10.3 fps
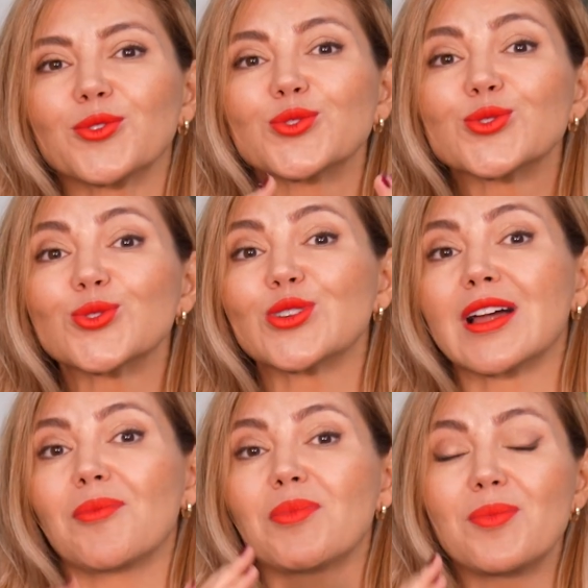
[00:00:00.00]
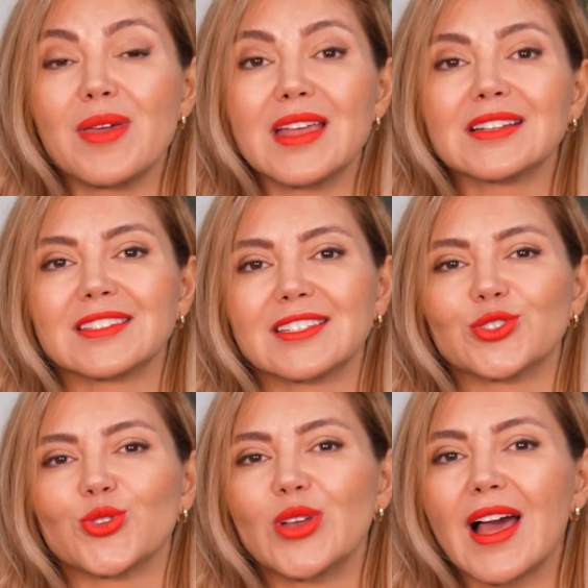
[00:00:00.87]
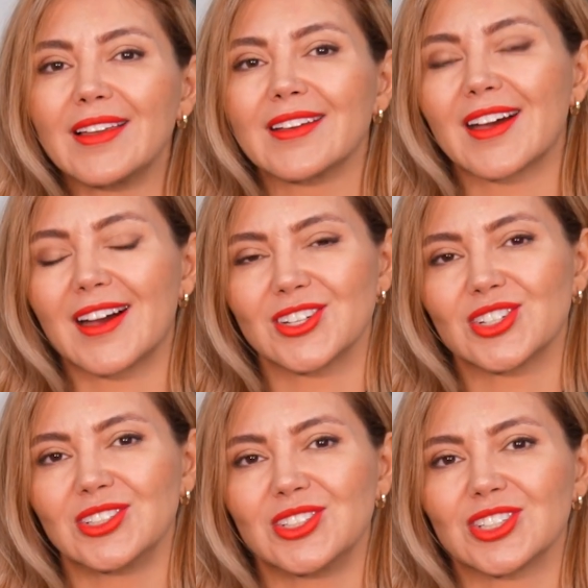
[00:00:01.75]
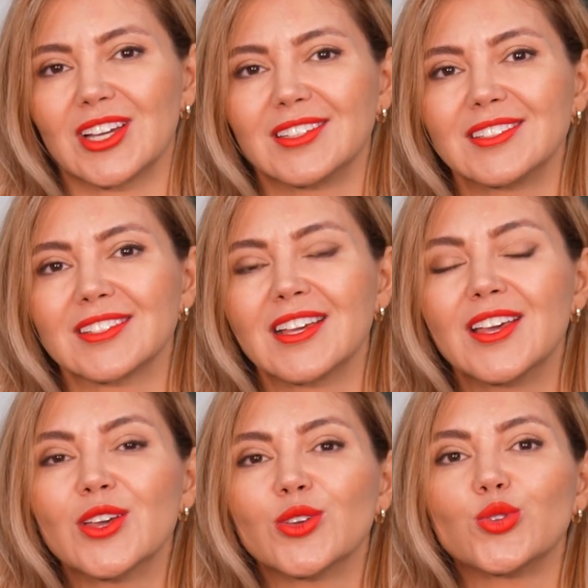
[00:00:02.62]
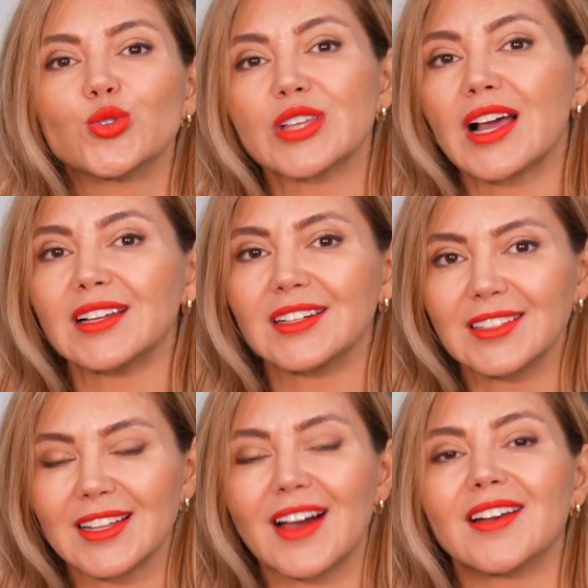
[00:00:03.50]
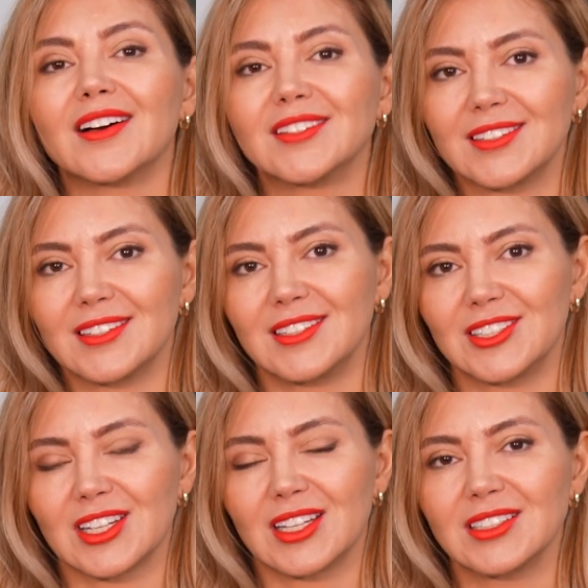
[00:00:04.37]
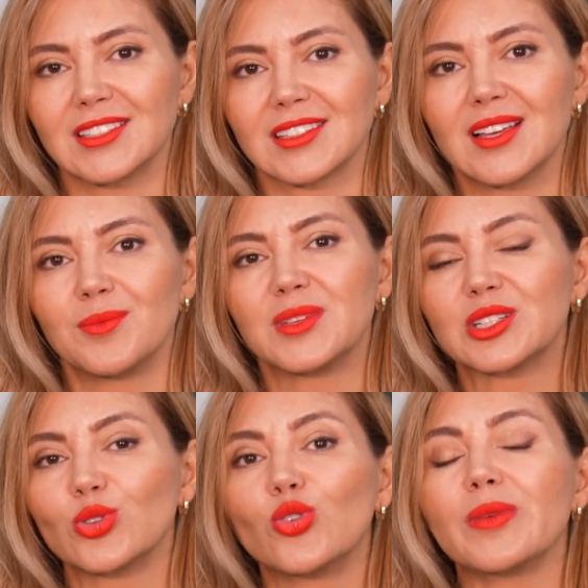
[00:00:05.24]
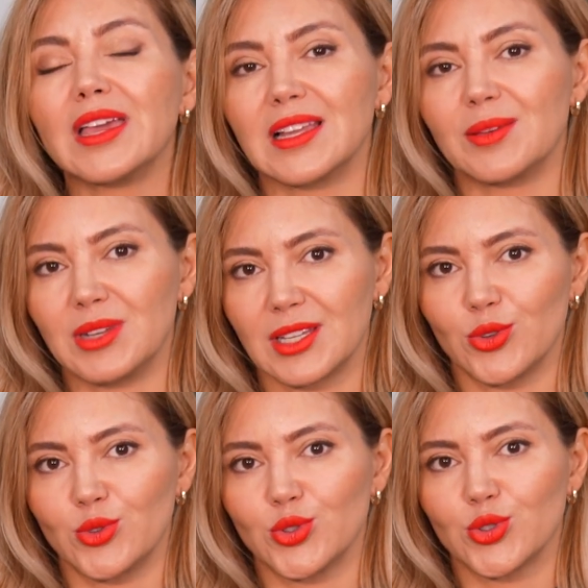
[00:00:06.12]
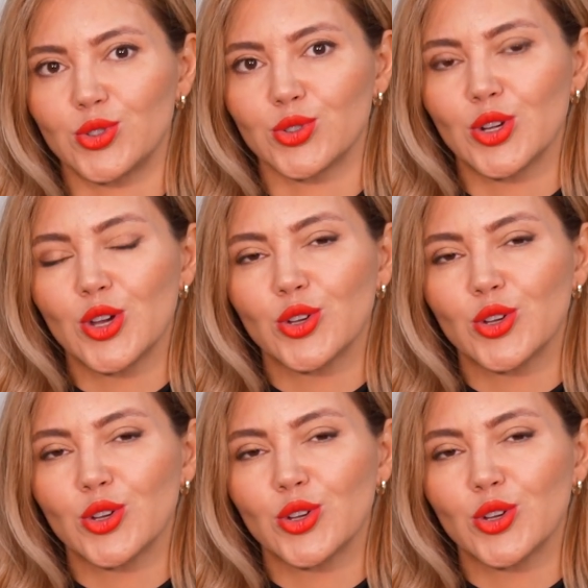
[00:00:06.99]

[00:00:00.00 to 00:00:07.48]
huzurla bebeğinizi şölenle karşılayacağınız, güzel anılarla hatırlayacağınız bir doğum eylemine dönüşür.